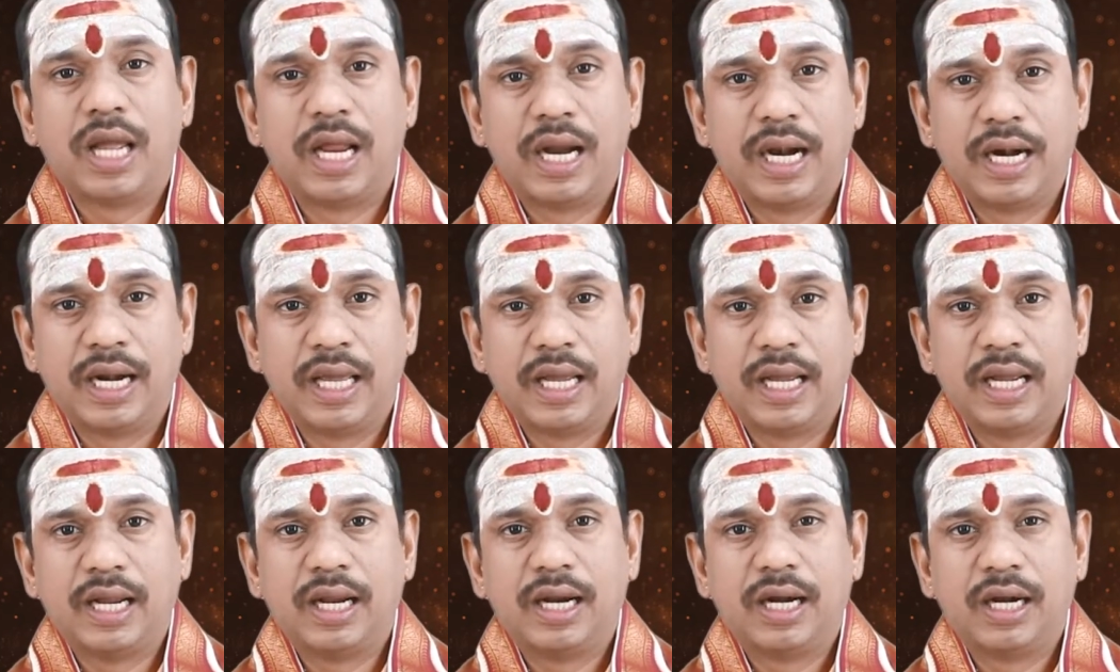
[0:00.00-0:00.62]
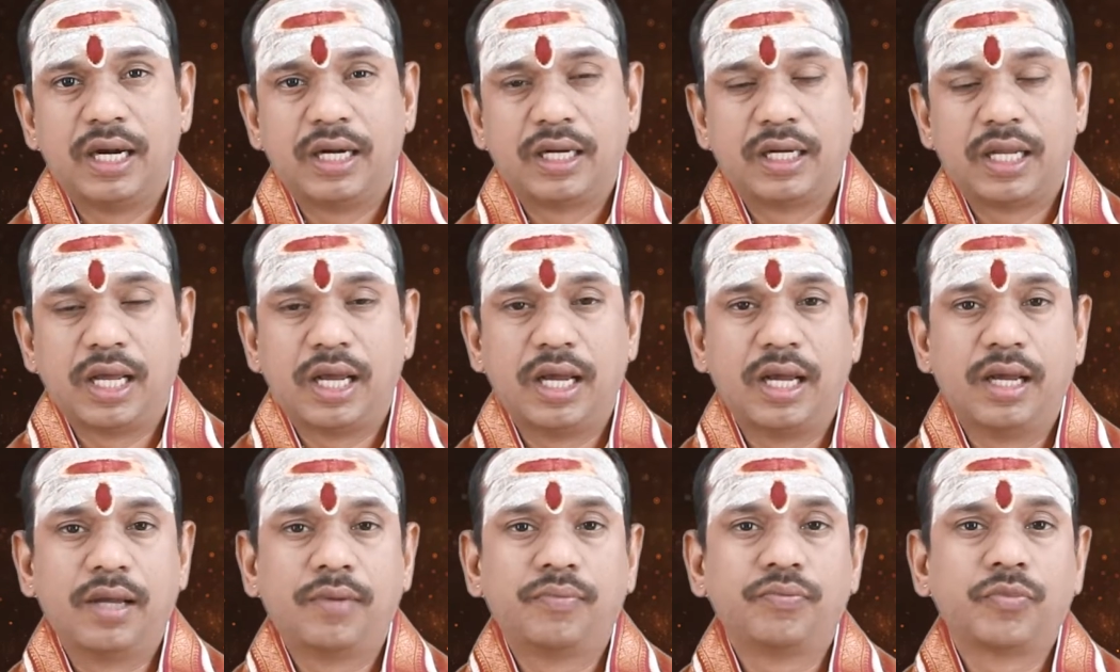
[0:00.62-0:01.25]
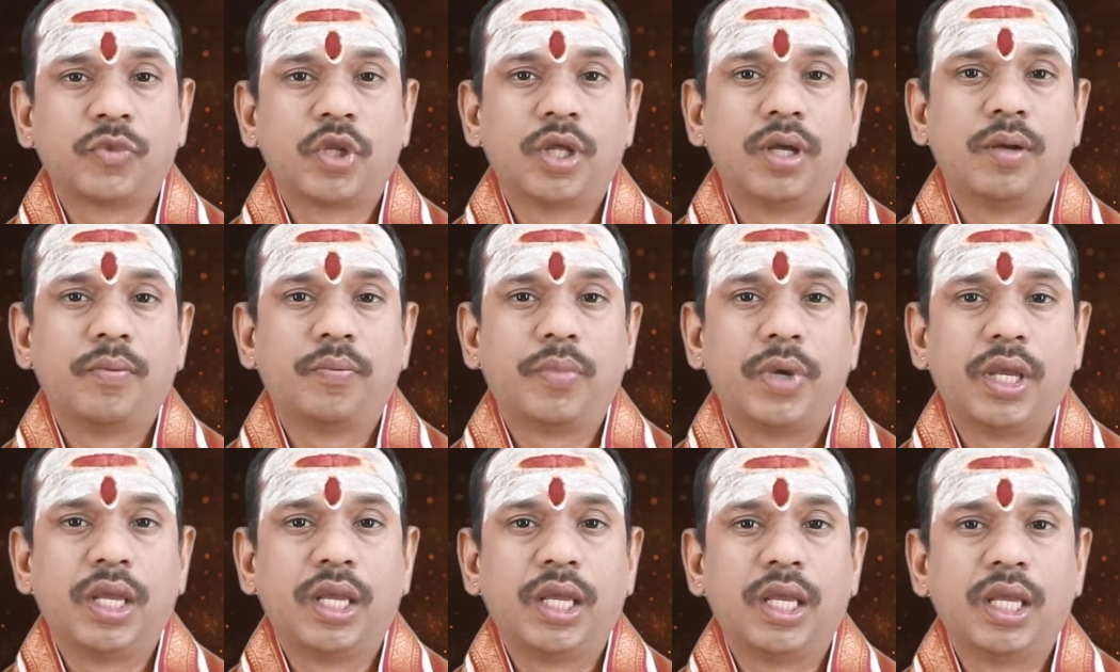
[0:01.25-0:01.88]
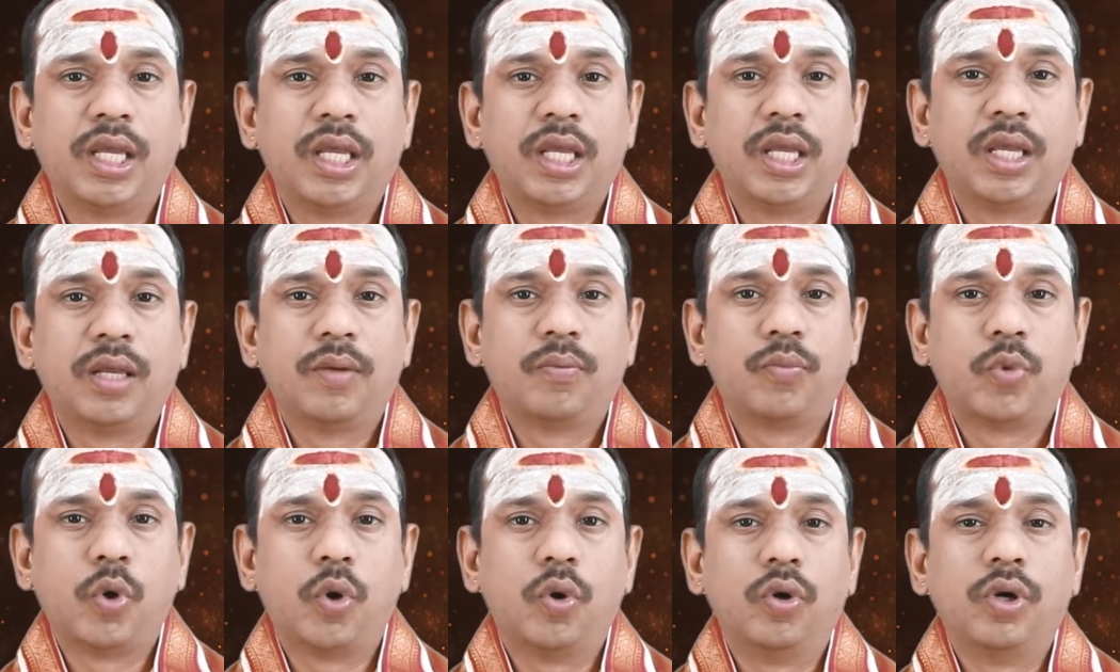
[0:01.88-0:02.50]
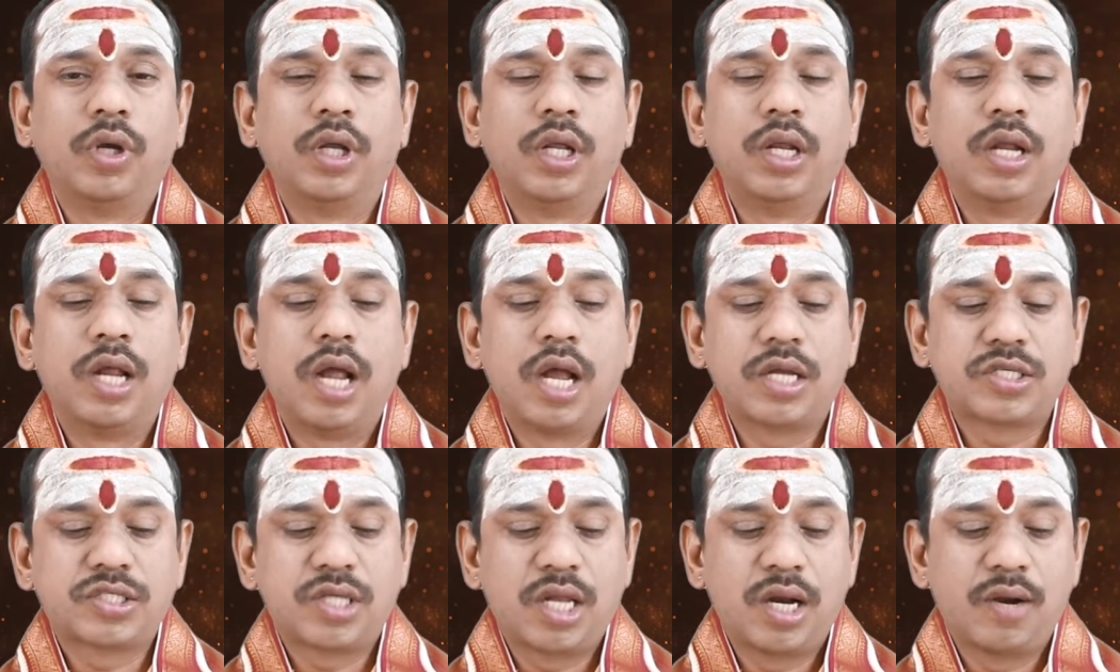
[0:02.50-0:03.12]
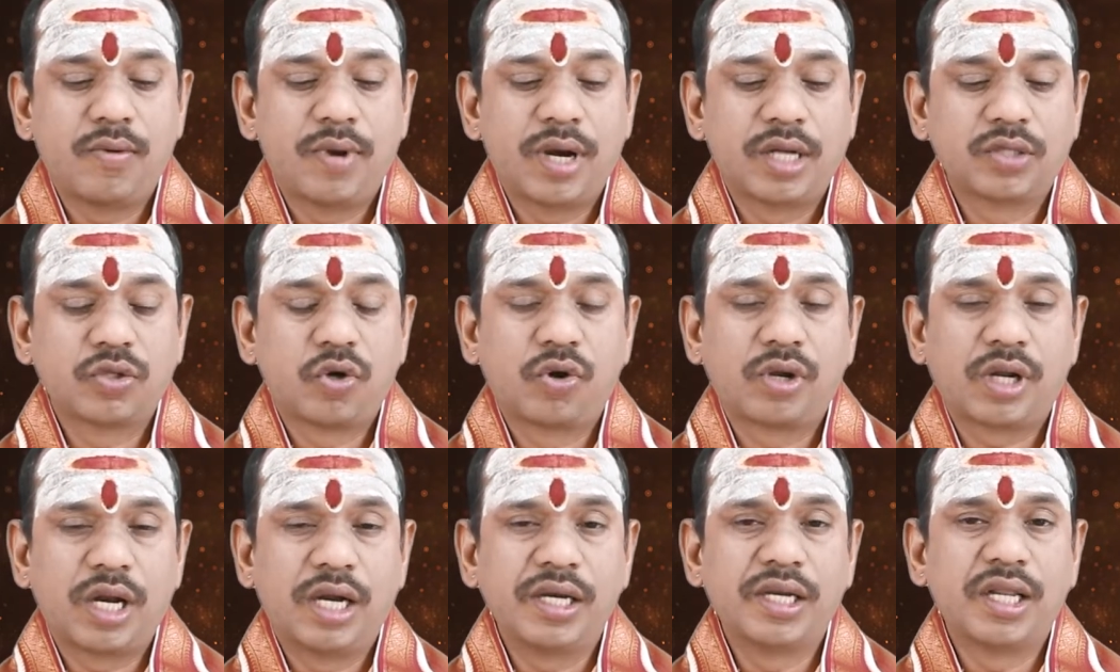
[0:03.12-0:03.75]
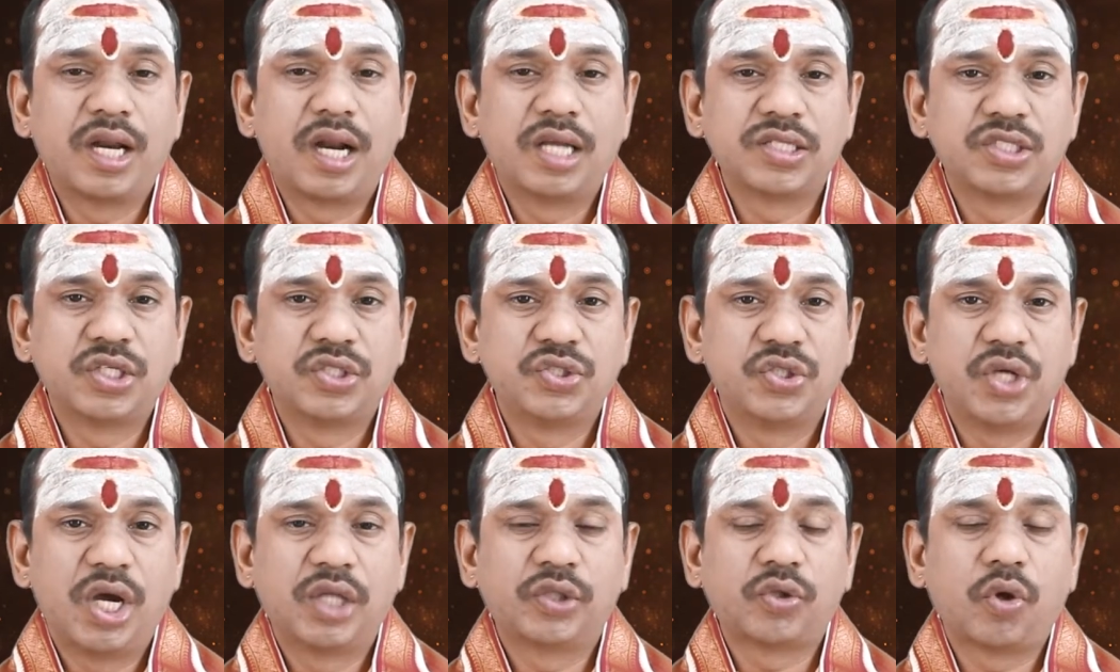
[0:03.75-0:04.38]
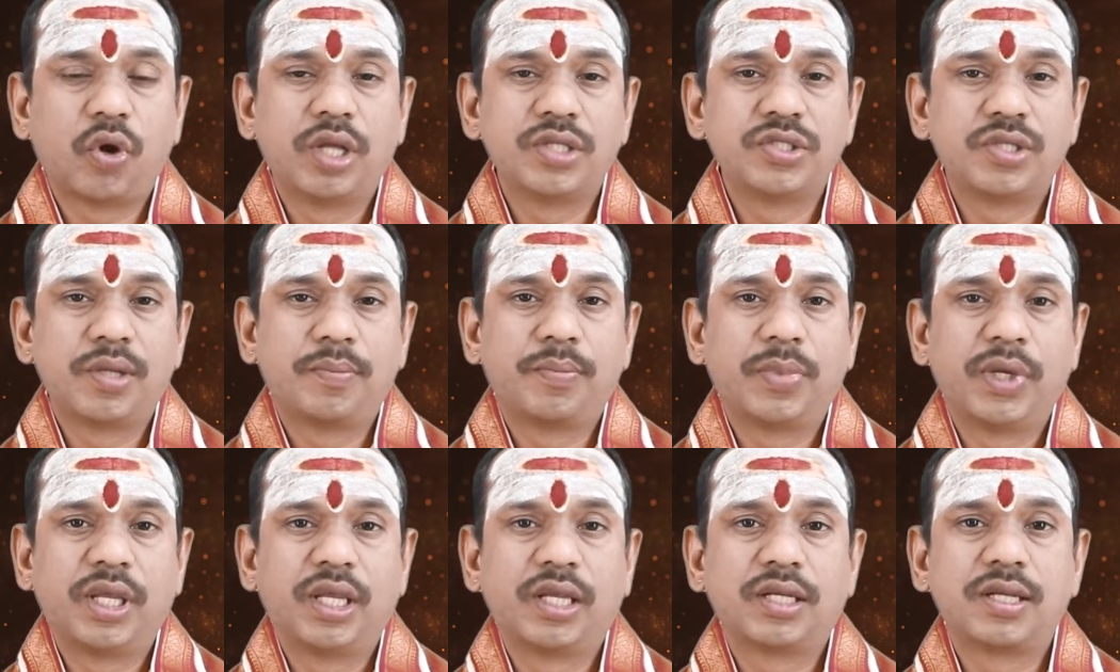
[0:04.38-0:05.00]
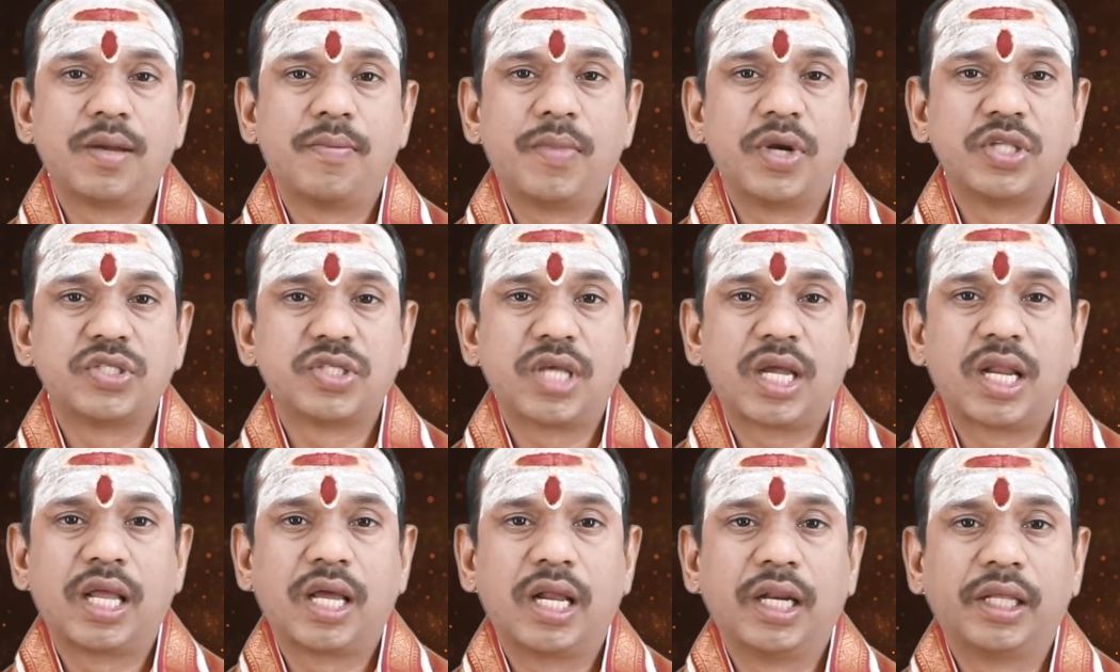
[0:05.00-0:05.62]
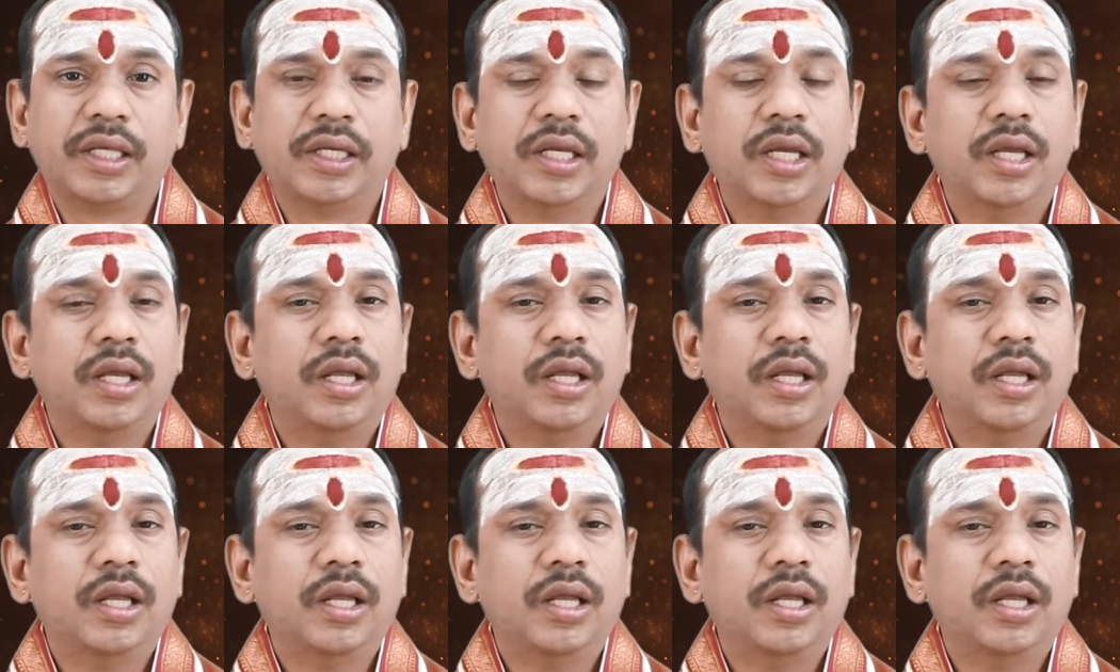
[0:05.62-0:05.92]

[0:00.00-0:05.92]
అణ ఠ పే పో అక్షరాల వారంలో కన్యరాశి జాతకులు అని చెప్పి గమనించగలగాలి